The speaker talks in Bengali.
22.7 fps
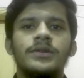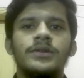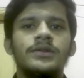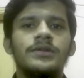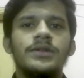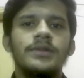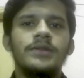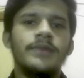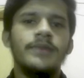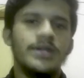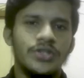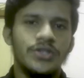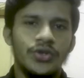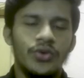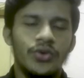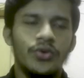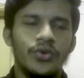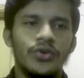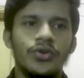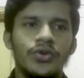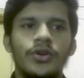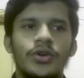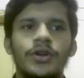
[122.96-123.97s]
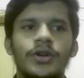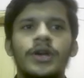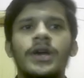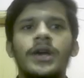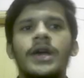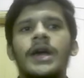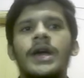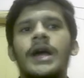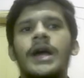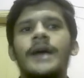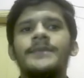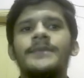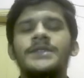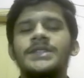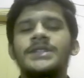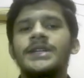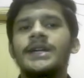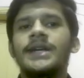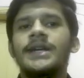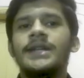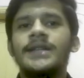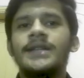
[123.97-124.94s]
নির্বাচন করতে হয় আমি
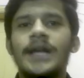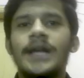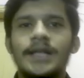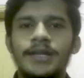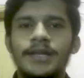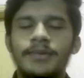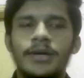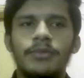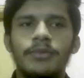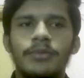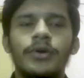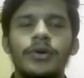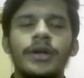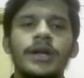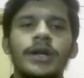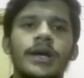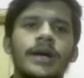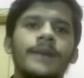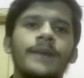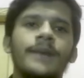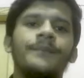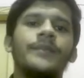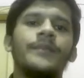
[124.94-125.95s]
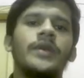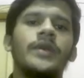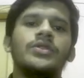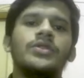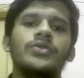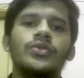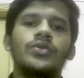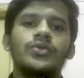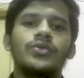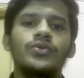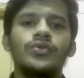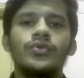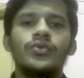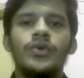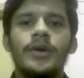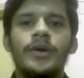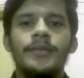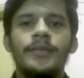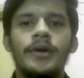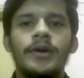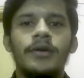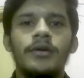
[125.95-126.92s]
সেখানে থাকতে পারবো কি না ততটুকু
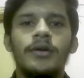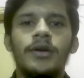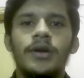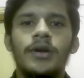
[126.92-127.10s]
আমার